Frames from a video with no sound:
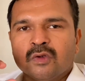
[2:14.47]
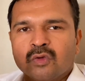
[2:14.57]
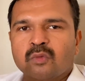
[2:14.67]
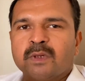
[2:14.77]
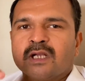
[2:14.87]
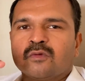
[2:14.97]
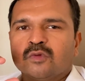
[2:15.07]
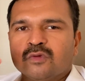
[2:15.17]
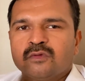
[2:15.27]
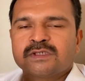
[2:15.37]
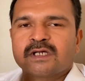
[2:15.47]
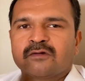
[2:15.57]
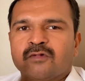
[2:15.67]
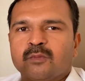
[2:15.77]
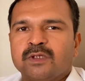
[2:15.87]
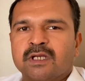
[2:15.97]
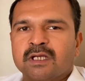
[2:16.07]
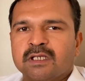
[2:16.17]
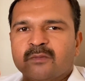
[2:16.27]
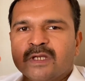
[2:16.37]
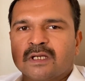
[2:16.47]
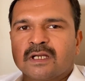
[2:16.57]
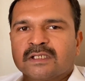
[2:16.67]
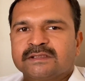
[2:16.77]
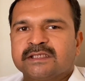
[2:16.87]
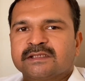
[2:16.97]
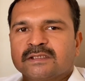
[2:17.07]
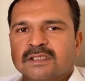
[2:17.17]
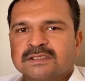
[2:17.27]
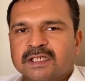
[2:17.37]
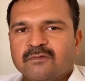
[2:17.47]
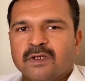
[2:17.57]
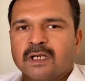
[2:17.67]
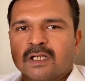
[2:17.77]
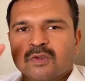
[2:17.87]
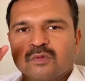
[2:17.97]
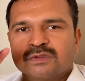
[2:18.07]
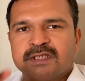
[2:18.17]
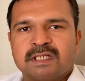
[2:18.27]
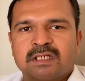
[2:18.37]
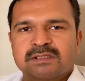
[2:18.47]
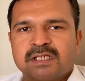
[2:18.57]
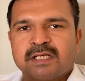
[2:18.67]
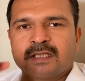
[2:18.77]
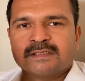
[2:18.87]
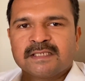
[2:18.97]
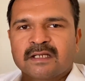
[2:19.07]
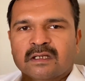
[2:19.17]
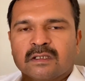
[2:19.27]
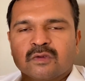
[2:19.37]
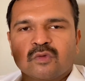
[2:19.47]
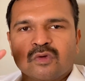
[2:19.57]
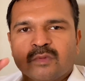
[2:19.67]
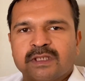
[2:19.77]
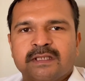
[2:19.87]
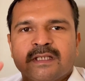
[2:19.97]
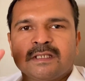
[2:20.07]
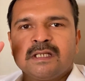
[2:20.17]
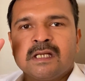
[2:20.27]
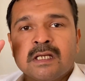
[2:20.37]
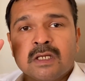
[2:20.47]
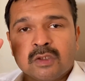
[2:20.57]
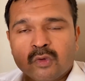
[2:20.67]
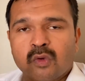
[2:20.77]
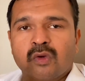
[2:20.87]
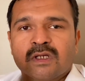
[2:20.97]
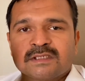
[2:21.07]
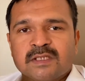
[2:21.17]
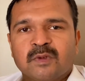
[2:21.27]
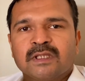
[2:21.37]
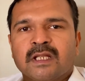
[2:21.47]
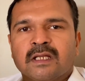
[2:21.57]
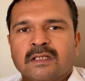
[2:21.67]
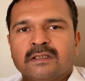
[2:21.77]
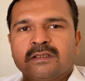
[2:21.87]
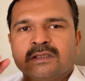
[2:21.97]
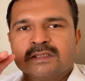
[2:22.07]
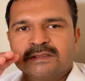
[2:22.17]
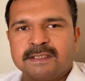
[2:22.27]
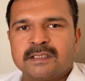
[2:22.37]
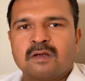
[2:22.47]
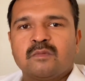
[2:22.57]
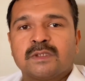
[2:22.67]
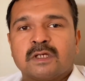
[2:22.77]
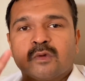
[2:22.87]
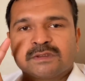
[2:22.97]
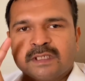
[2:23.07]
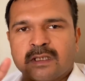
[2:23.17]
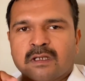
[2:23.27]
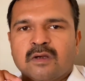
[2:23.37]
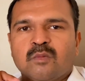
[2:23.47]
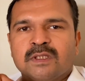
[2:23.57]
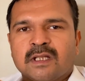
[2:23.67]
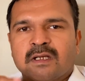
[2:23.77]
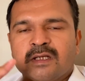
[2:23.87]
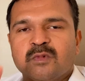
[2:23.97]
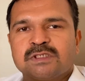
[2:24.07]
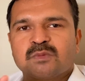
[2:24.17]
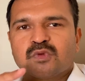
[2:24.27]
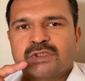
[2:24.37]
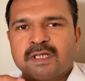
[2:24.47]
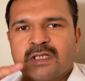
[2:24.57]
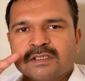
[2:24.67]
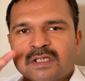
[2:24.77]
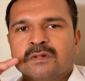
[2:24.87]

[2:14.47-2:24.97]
तो मैंने खुद उनसे कंफर्म किया है कि भाई अगर एस का सर्टिफिकेट है तो स्टेट का चलेगा या सेंटर का तो उन्होंने बता दिया कि दोनों अलग से बनते हैं स्टेट का भी बनता है और सेंटर का भी बनता है कई बच्चे पूछ रहे हैं कि